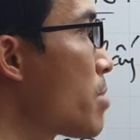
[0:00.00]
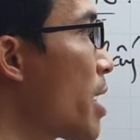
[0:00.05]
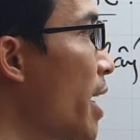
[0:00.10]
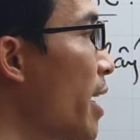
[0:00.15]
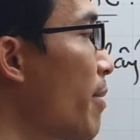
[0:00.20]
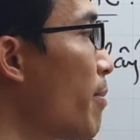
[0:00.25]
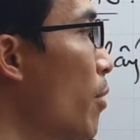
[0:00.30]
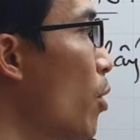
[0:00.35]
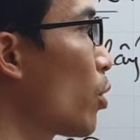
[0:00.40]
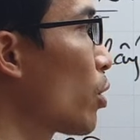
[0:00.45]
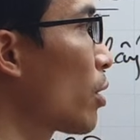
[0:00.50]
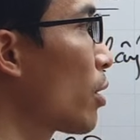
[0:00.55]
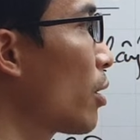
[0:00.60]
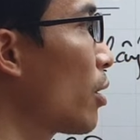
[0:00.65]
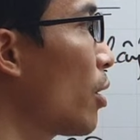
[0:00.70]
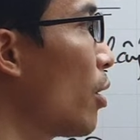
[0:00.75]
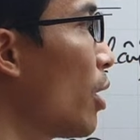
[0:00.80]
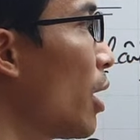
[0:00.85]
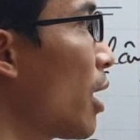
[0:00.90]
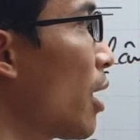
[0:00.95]
E1
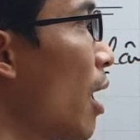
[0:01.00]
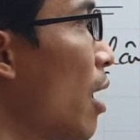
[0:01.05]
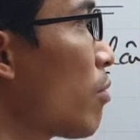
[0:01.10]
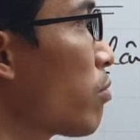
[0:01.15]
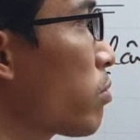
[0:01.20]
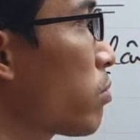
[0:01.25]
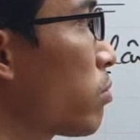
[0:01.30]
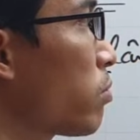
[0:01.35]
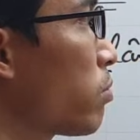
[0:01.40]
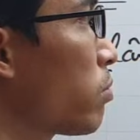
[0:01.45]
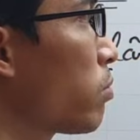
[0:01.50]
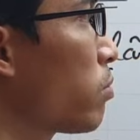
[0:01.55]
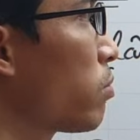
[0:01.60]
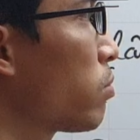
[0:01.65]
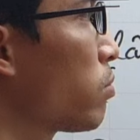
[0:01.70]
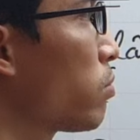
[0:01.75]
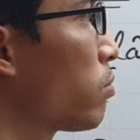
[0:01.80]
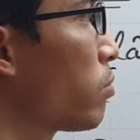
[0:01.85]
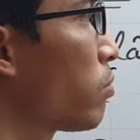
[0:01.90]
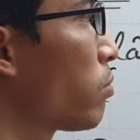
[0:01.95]
nó là góc
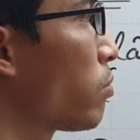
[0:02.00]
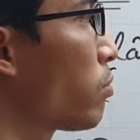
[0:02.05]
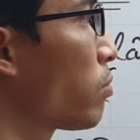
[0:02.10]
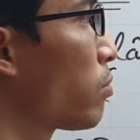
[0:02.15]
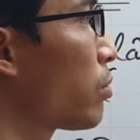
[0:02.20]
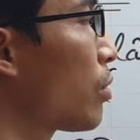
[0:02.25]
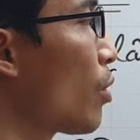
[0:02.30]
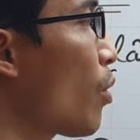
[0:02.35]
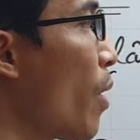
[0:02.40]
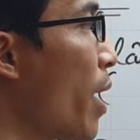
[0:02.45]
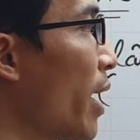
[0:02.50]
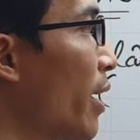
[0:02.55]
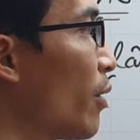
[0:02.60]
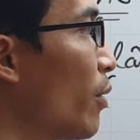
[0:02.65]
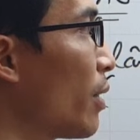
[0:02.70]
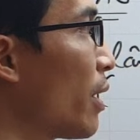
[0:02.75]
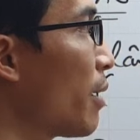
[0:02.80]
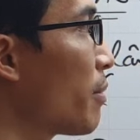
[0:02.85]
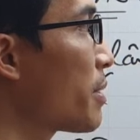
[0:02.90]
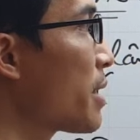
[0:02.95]
ngoài
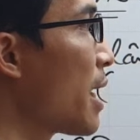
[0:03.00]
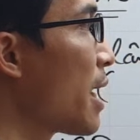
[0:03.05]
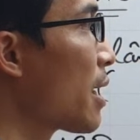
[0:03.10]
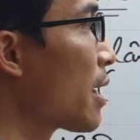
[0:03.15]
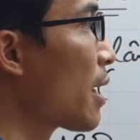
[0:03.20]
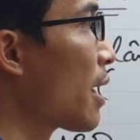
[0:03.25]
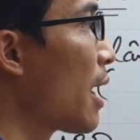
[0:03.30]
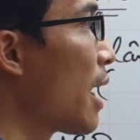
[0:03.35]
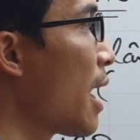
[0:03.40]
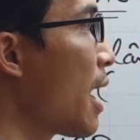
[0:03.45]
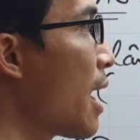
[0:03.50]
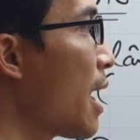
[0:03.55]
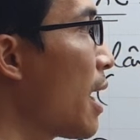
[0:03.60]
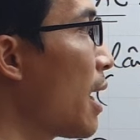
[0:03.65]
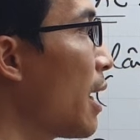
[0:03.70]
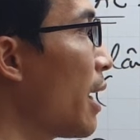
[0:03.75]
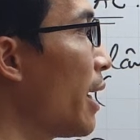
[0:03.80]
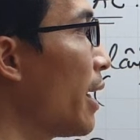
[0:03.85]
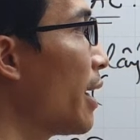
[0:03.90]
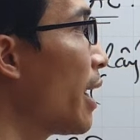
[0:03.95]
của tam giác
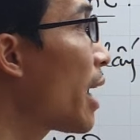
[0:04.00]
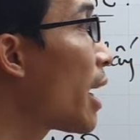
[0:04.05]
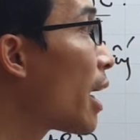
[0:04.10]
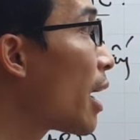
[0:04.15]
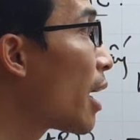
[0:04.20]
AED.